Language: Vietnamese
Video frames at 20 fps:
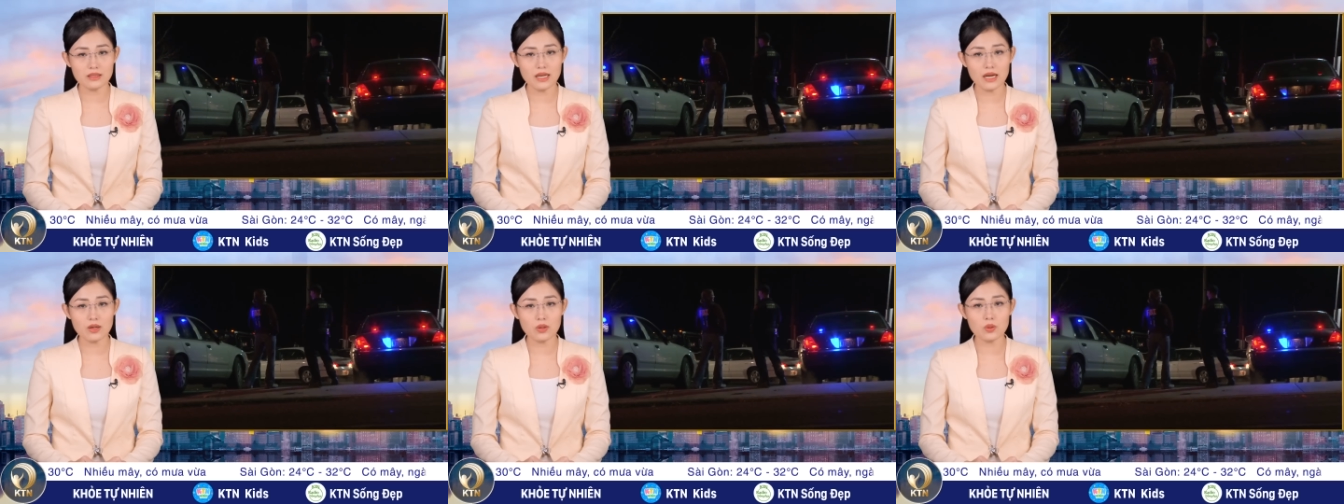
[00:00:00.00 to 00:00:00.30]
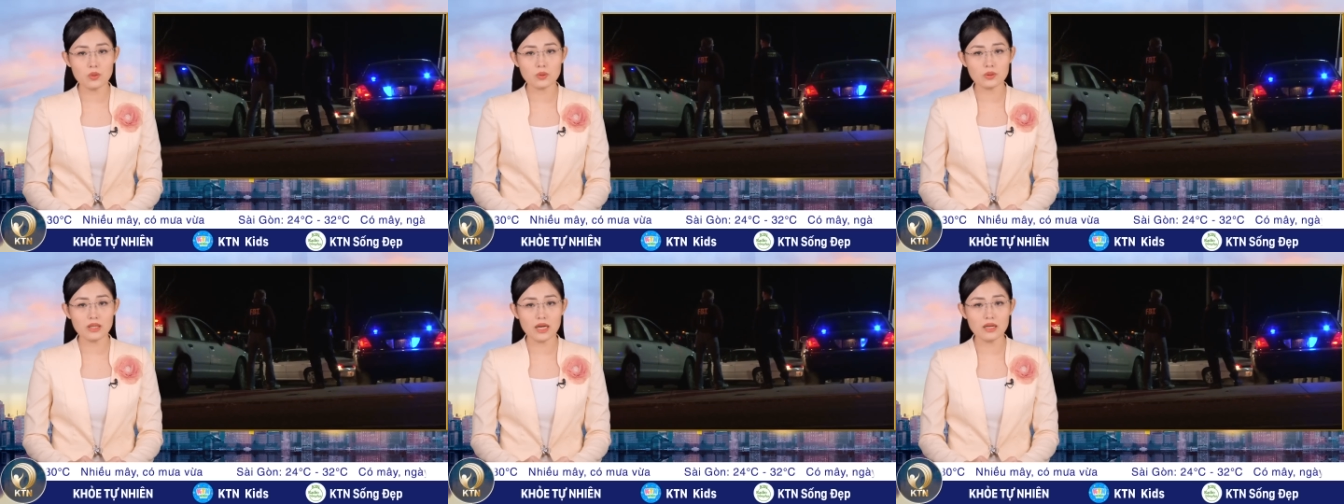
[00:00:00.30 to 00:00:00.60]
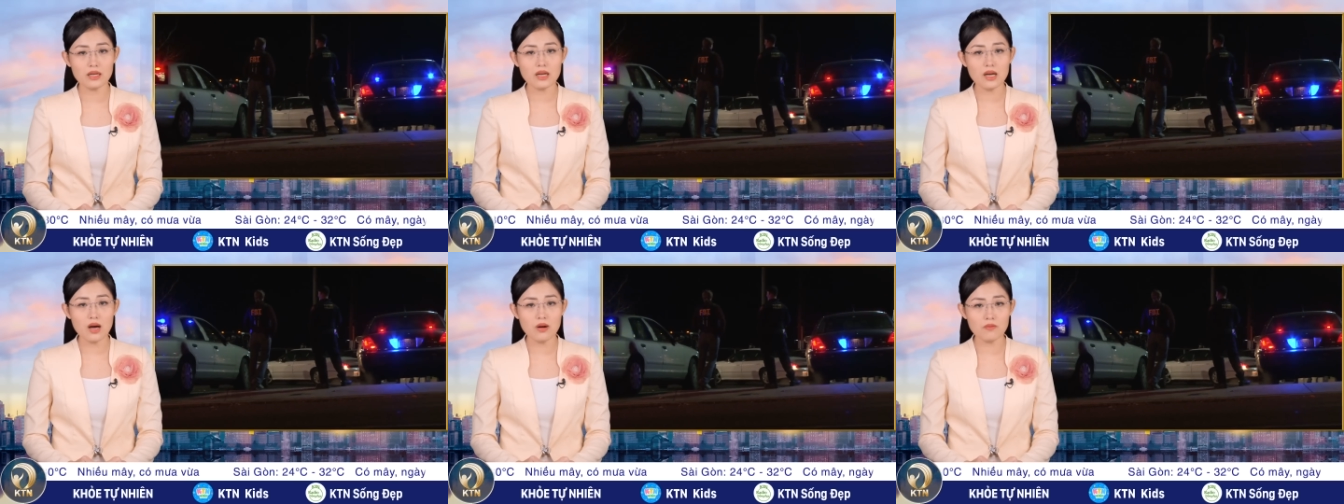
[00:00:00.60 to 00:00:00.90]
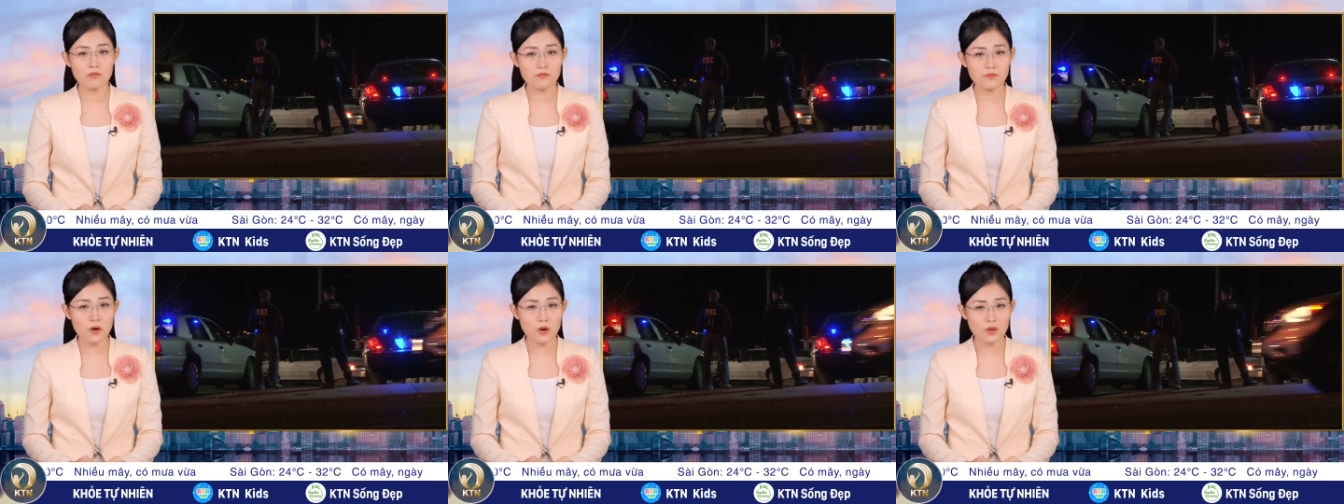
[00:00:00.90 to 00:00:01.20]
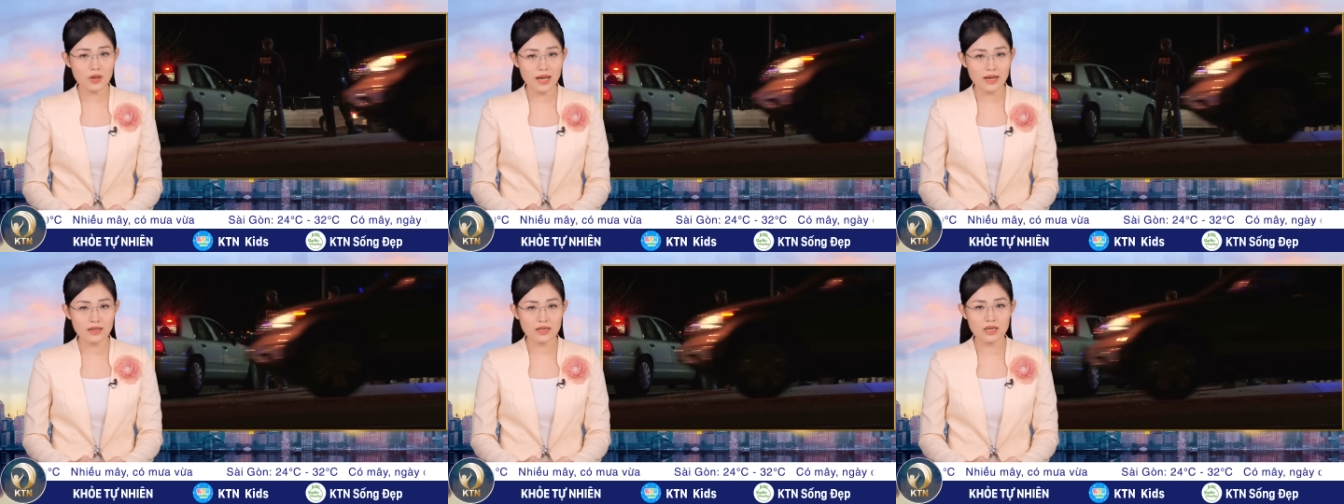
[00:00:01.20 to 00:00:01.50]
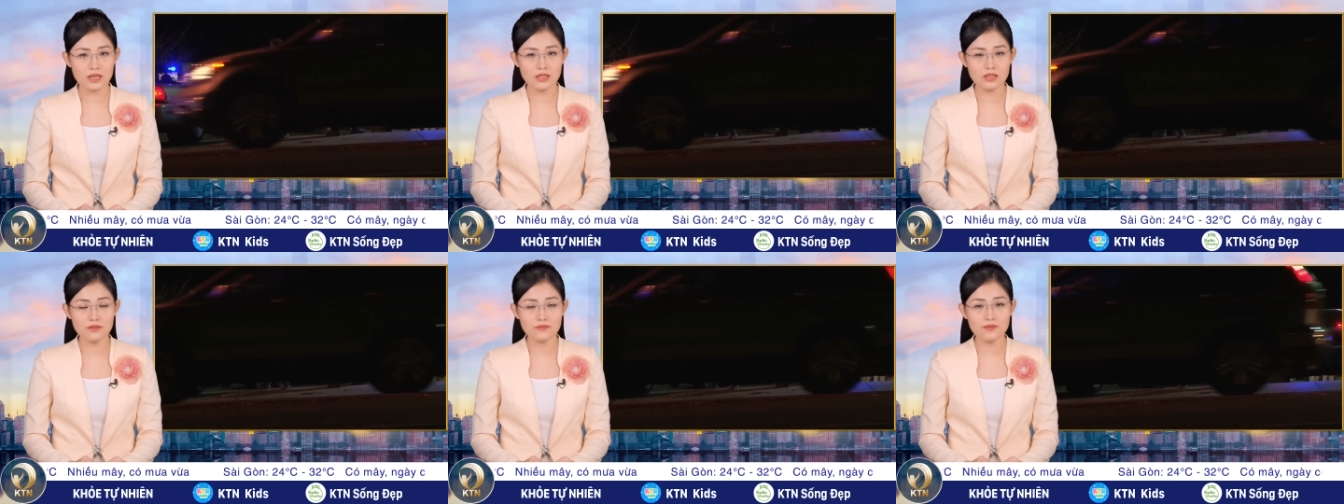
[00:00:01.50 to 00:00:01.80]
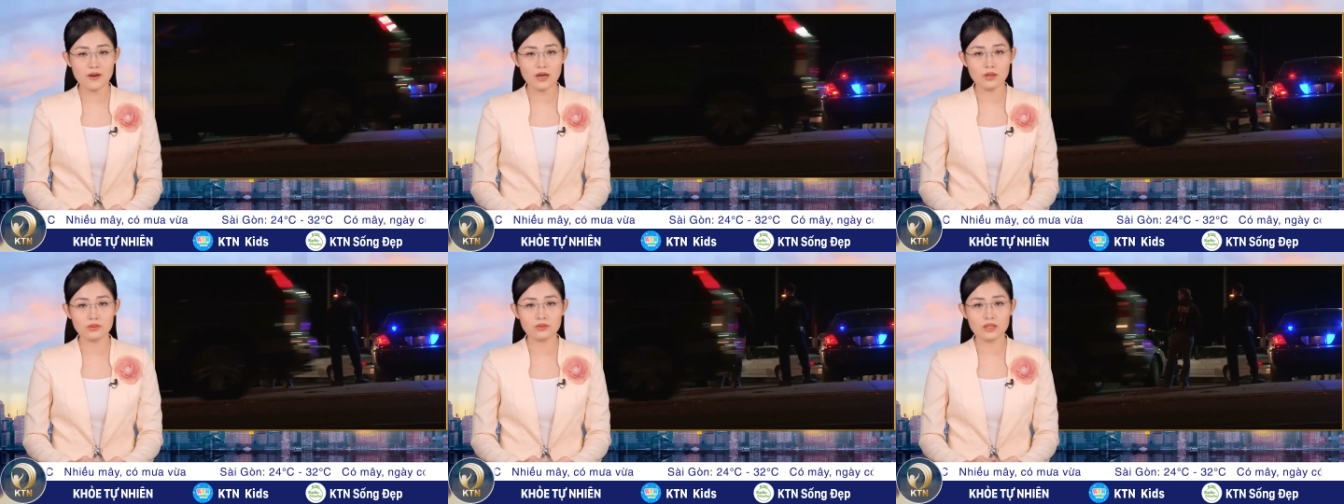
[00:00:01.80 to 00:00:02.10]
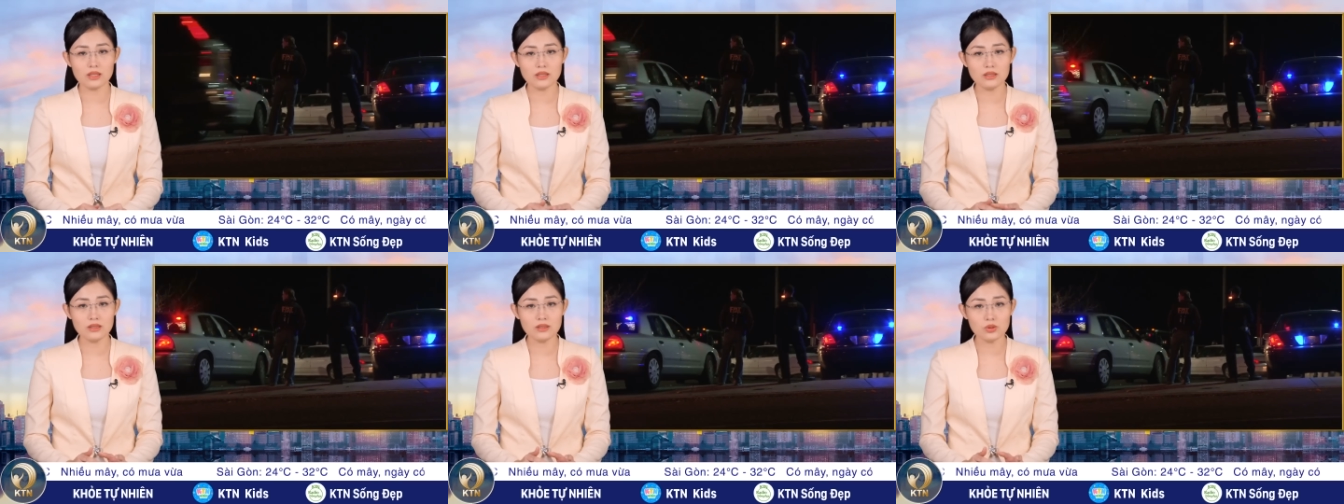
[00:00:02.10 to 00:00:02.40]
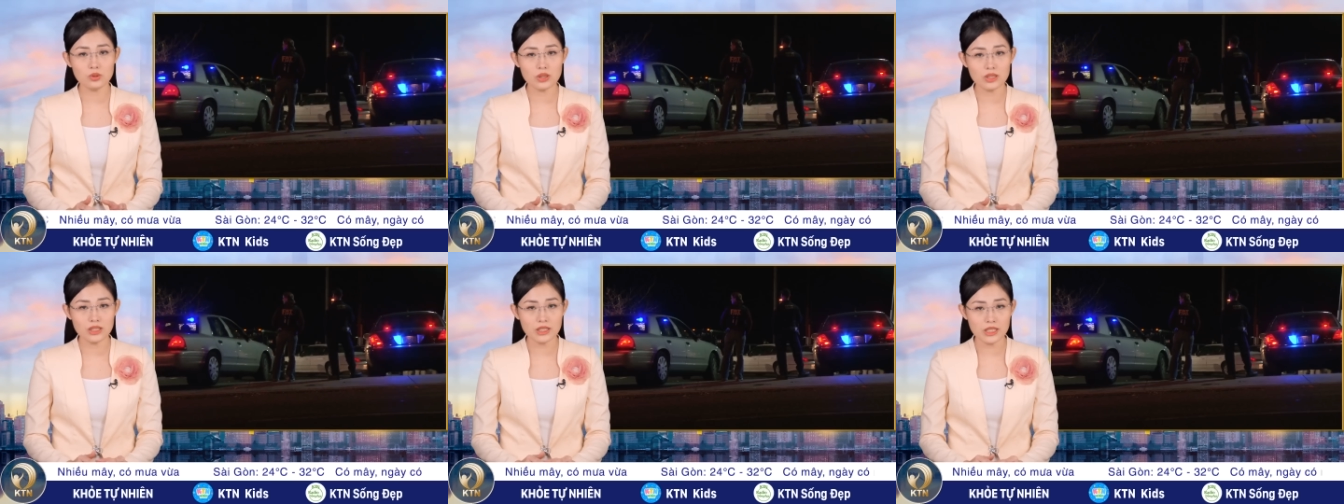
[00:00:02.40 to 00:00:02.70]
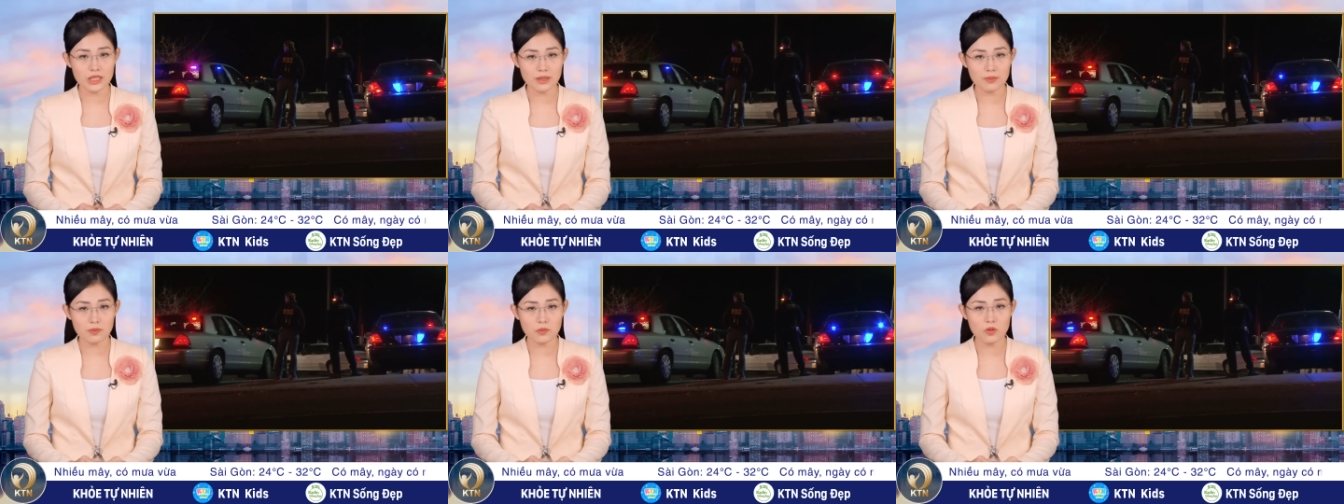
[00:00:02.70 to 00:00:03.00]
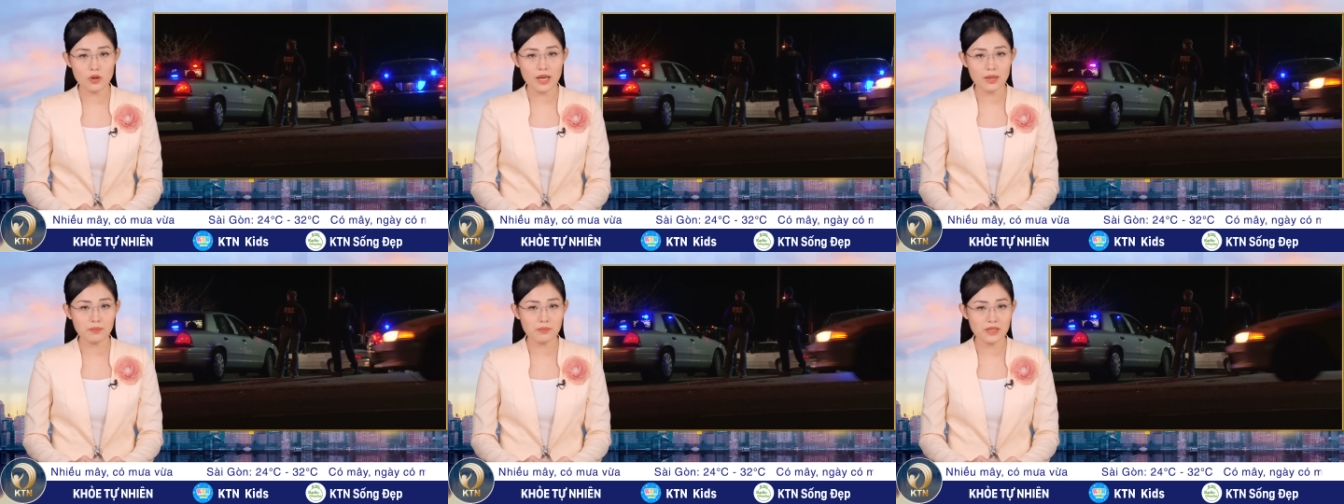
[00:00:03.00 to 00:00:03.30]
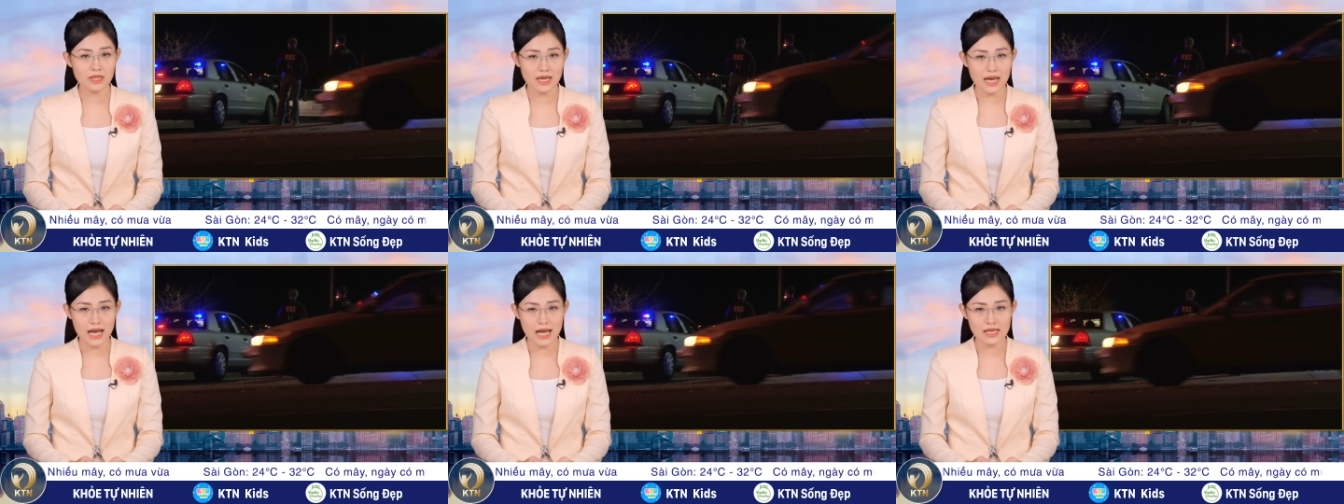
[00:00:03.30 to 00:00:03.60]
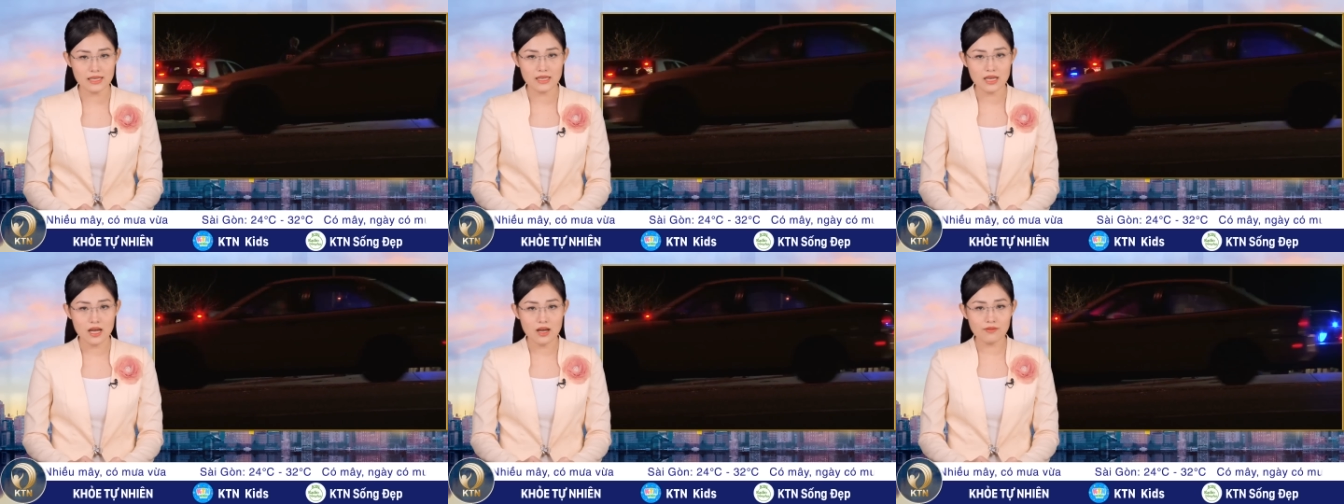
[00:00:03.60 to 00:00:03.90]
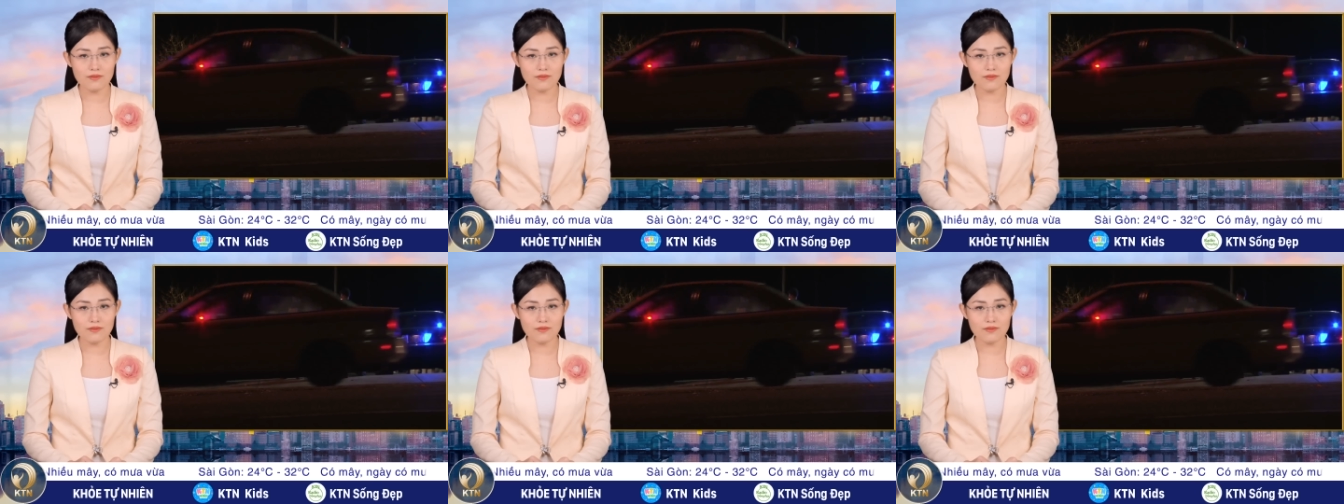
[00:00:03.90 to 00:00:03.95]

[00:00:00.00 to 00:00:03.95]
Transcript: các cuộc tấn công vô căn cứ vào tính chuyên nghiệp của FBI